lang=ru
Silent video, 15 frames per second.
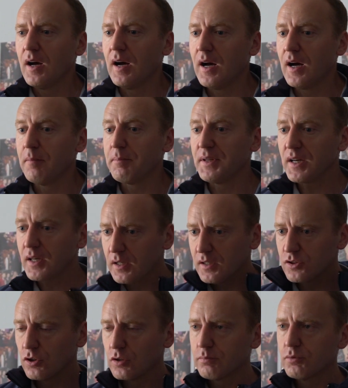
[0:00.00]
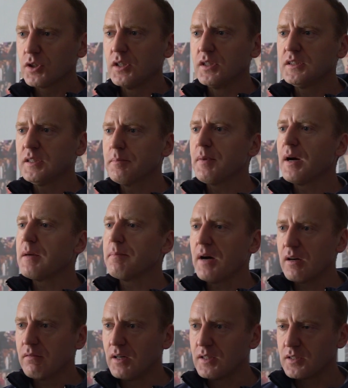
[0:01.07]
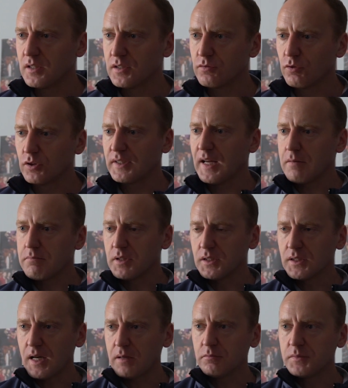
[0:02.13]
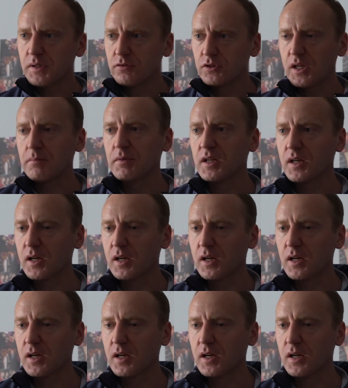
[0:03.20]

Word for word: А, приехали с отпуска и, и похвастались. Вот, я был там, мне вот так было